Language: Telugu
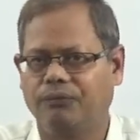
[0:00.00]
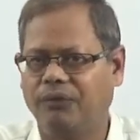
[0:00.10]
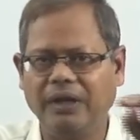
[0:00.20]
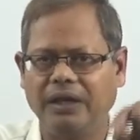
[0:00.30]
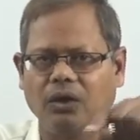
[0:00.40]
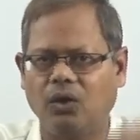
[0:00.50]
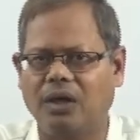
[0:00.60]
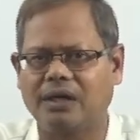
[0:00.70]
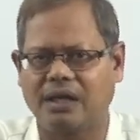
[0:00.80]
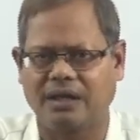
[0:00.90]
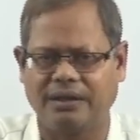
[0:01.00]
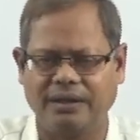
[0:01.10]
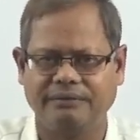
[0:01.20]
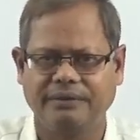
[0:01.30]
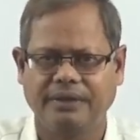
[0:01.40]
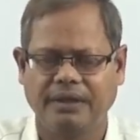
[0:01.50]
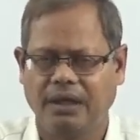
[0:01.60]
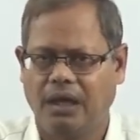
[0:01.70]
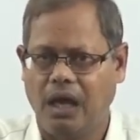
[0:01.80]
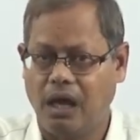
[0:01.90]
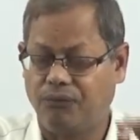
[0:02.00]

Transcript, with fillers: ఫీలింగ్ లో అంటారు కదా ఆ